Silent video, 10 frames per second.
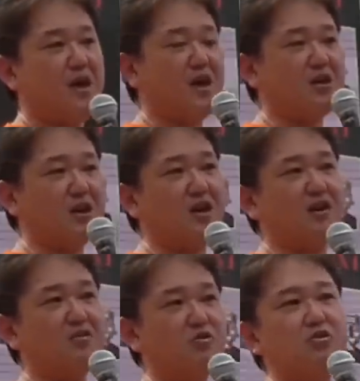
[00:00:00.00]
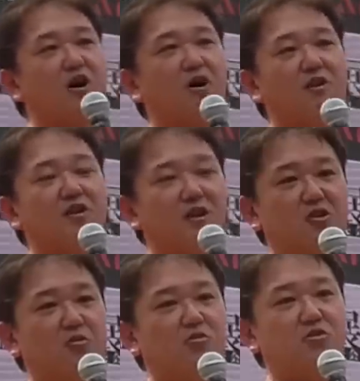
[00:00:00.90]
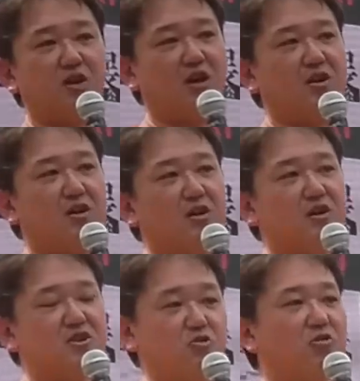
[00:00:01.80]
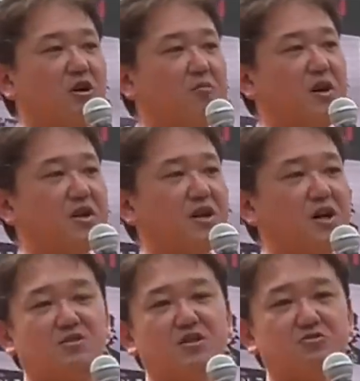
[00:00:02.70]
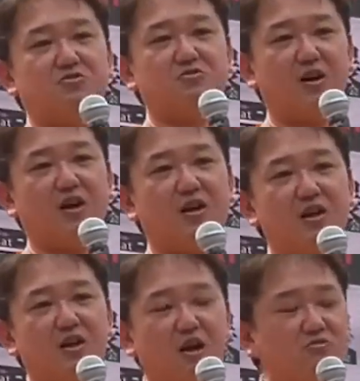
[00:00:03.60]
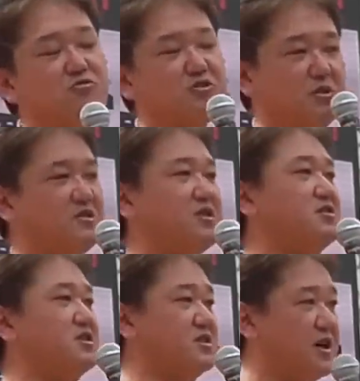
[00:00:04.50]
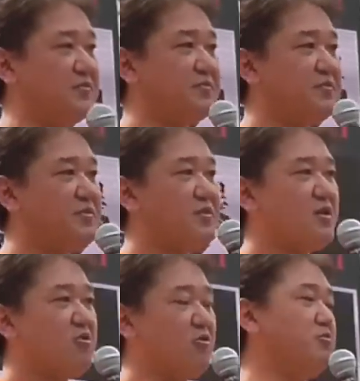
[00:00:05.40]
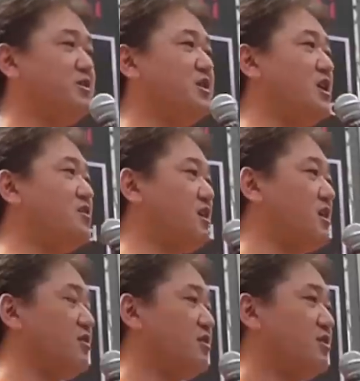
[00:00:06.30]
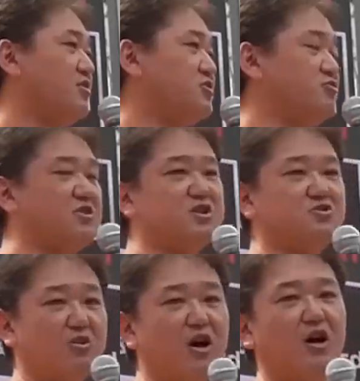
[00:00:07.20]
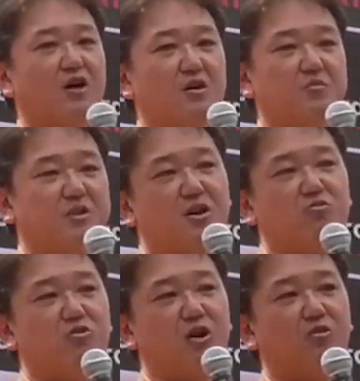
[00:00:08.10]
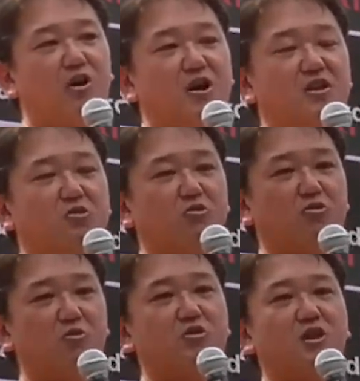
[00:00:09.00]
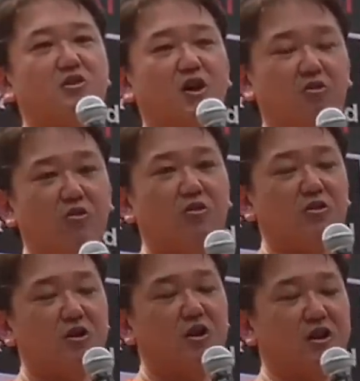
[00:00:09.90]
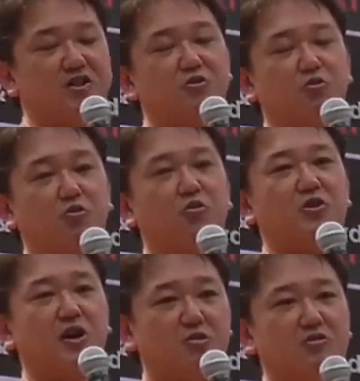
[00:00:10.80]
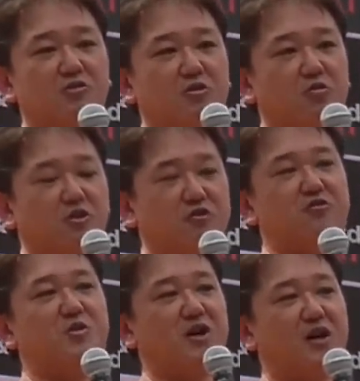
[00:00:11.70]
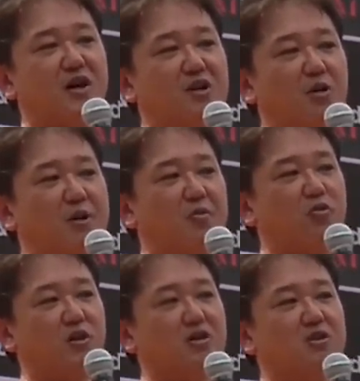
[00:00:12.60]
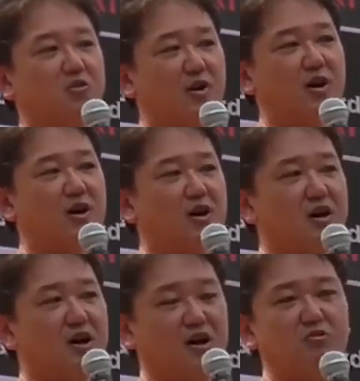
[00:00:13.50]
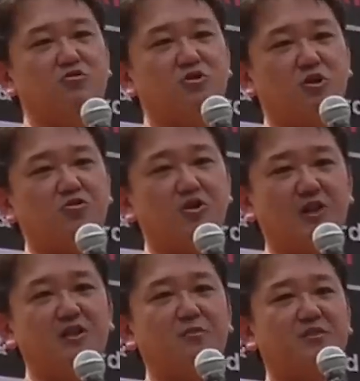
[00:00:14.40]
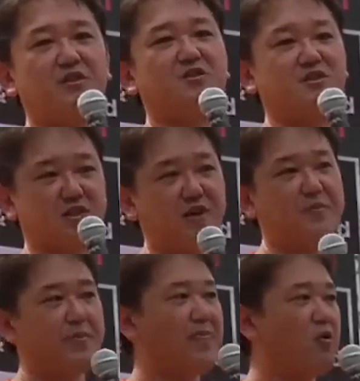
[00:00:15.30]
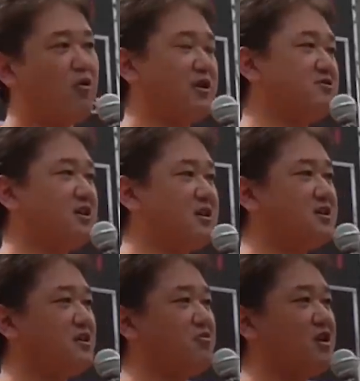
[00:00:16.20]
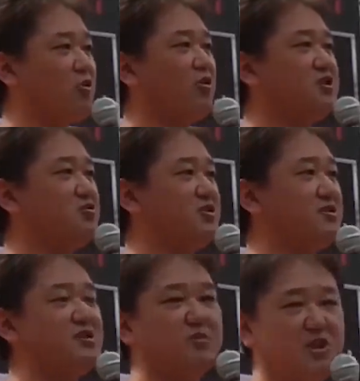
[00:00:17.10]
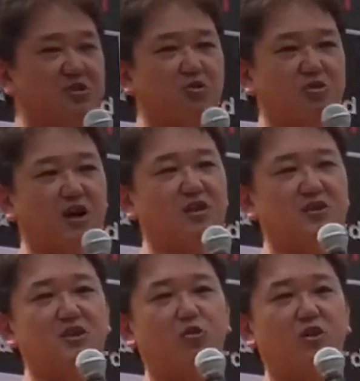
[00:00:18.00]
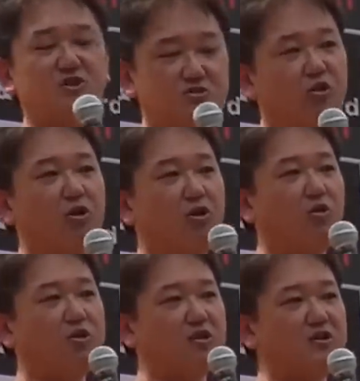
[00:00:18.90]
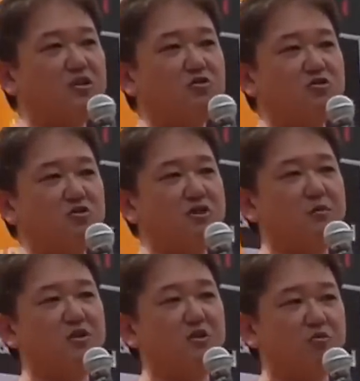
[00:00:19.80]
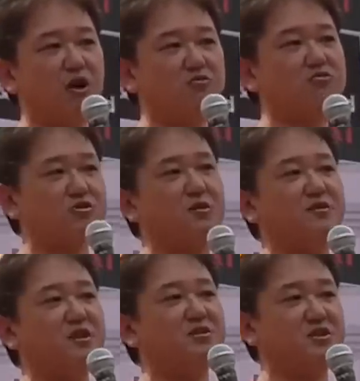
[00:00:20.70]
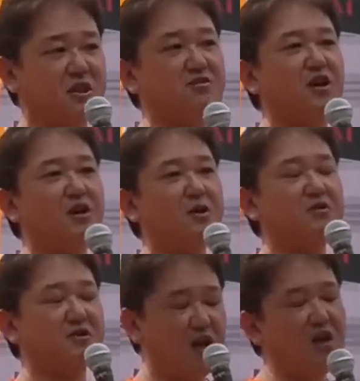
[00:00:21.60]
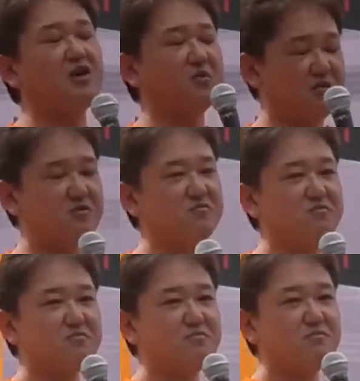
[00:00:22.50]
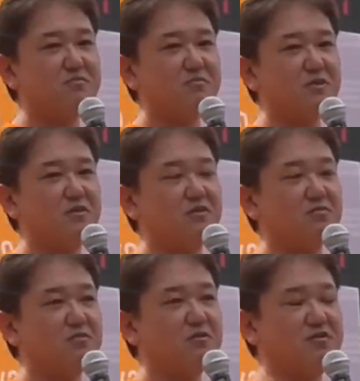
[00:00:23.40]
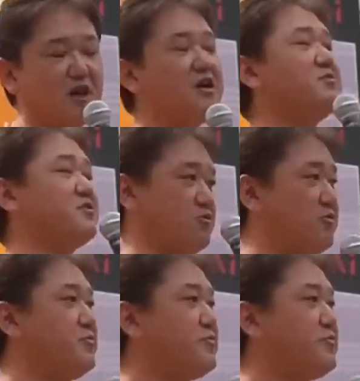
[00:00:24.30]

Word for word: 駅で喉が渇いたなと思って自動販売機で買ったジュースはカウントしてませんでした。コンビニに行って週刊誌とかミネラルウォーターを買いに行こうと思ったんだけど、レジのところにあるフリスクみたいなああいう甘いものを買ったのはカウントしたことになってませんでした。お客さんが来た時にお菓子を出すためにと言って買ってきたお菓子をお客さんと一緒に食べたのもカウントしてませんでした。全員います。全員いますよ。